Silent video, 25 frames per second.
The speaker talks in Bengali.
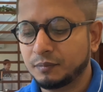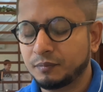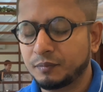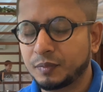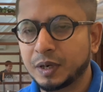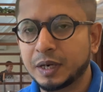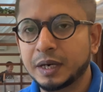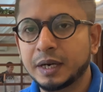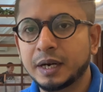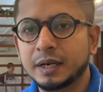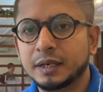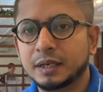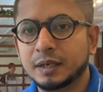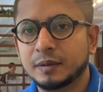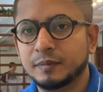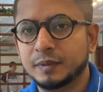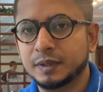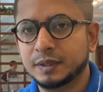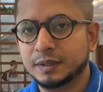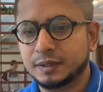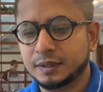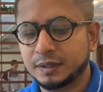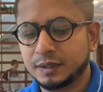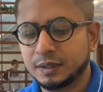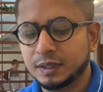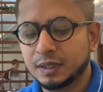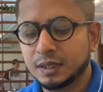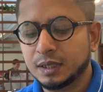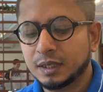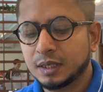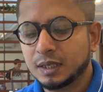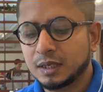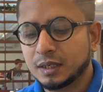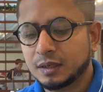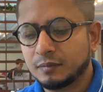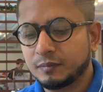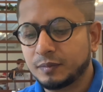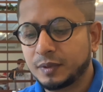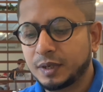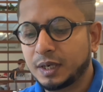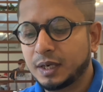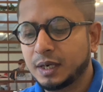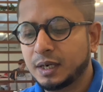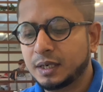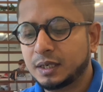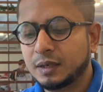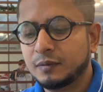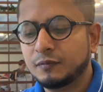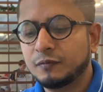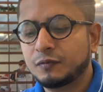ব্রেড আইটেম নিচ্ছি ব্রেড
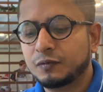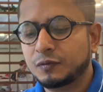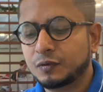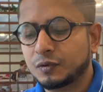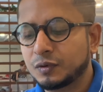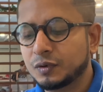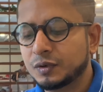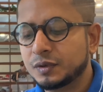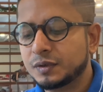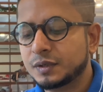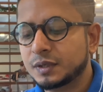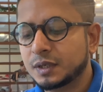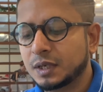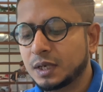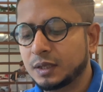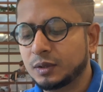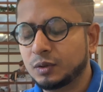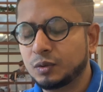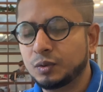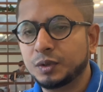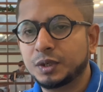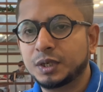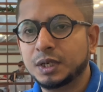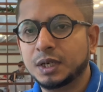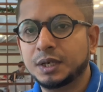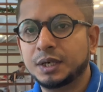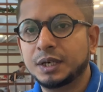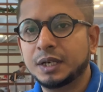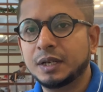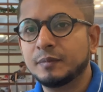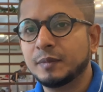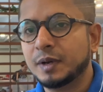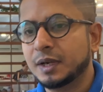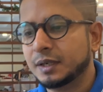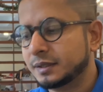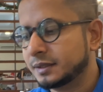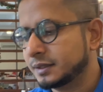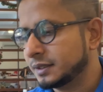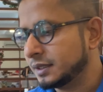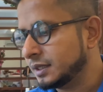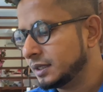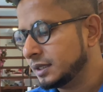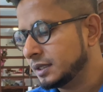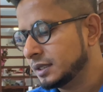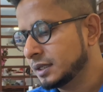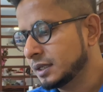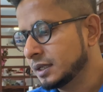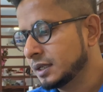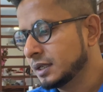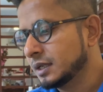আইটেম ফ্রুটস আর দুইটা ডিম আছে
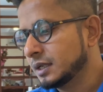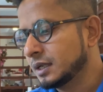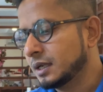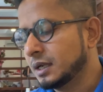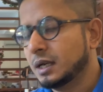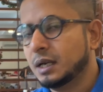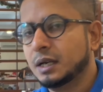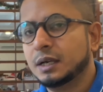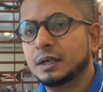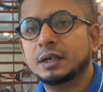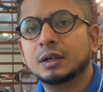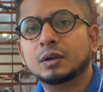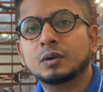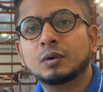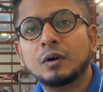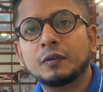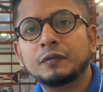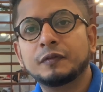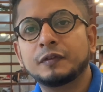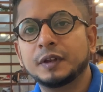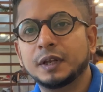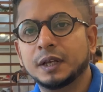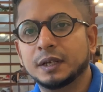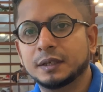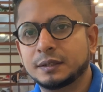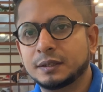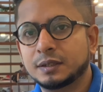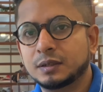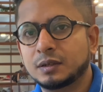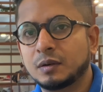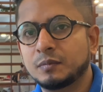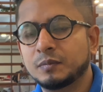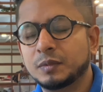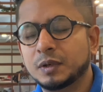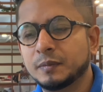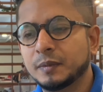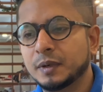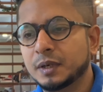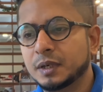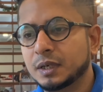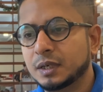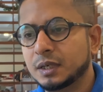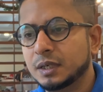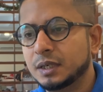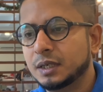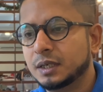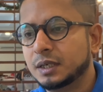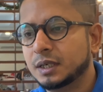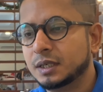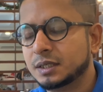আর একটা কফি আছে
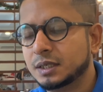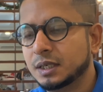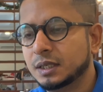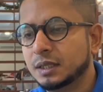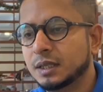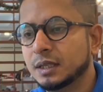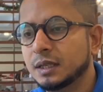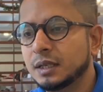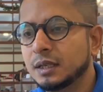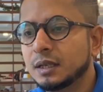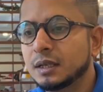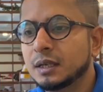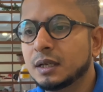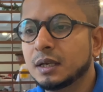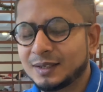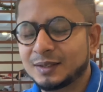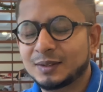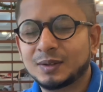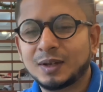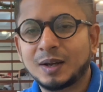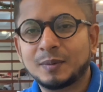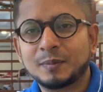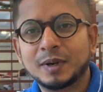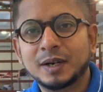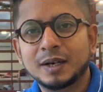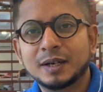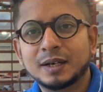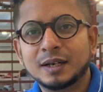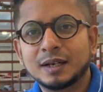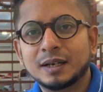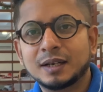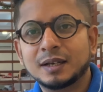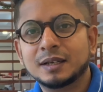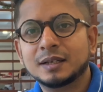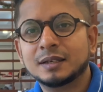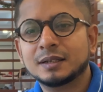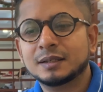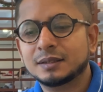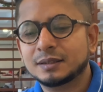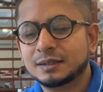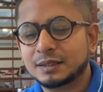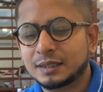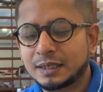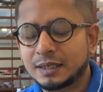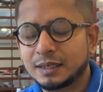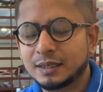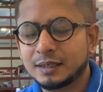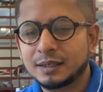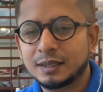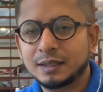কমপ্লিমেন্টারি এটার সাথে তো আমরা এটা
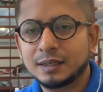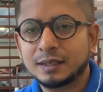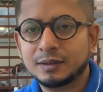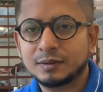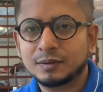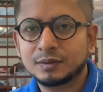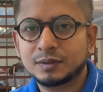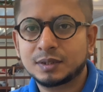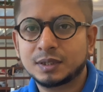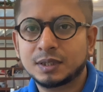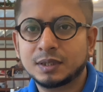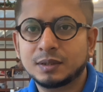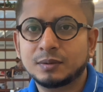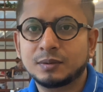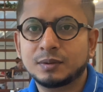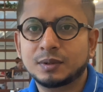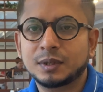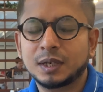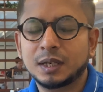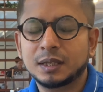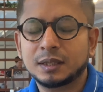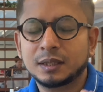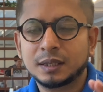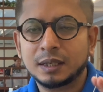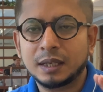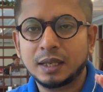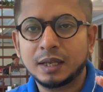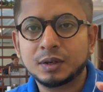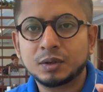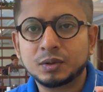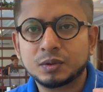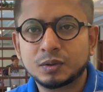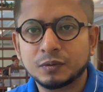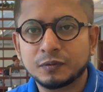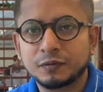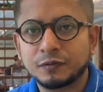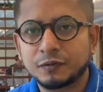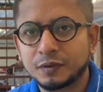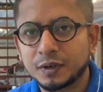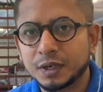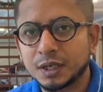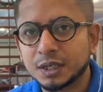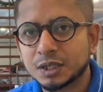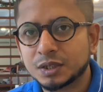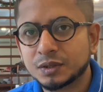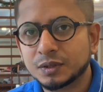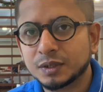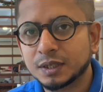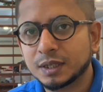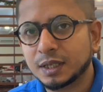খেয়ে দিয়ে হচ্ছে হোটেলের থেকে একটু
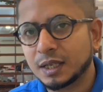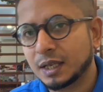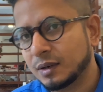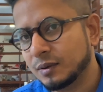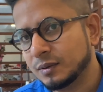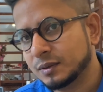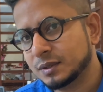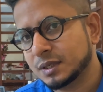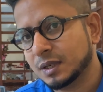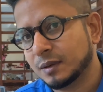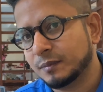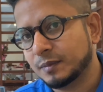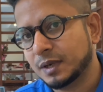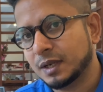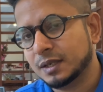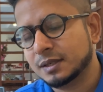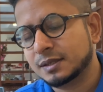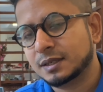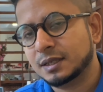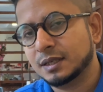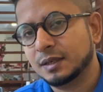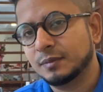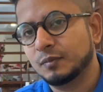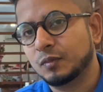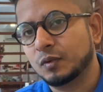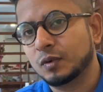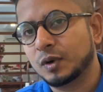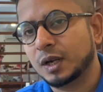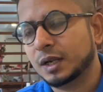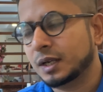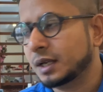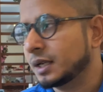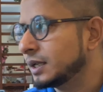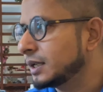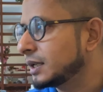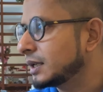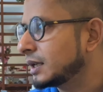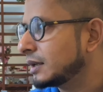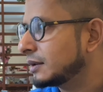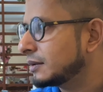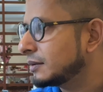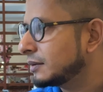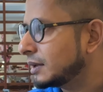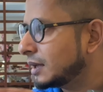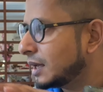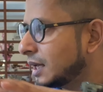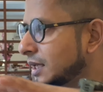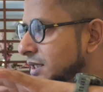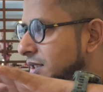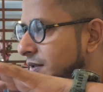ফ্রেশ হয়ে দেখা হচ্ছে আমরা আজকে বোরাকের
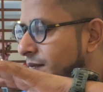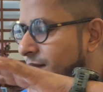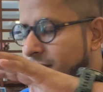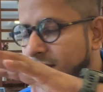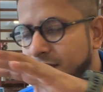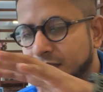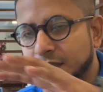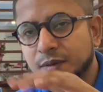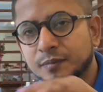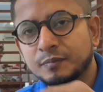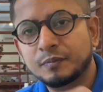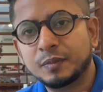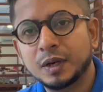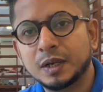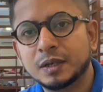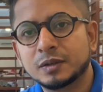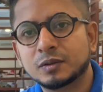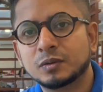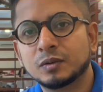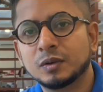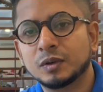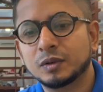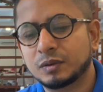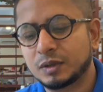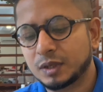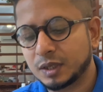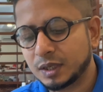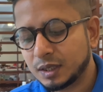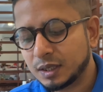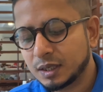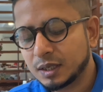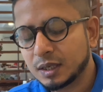আশেপাশের প্লেসগুলোতে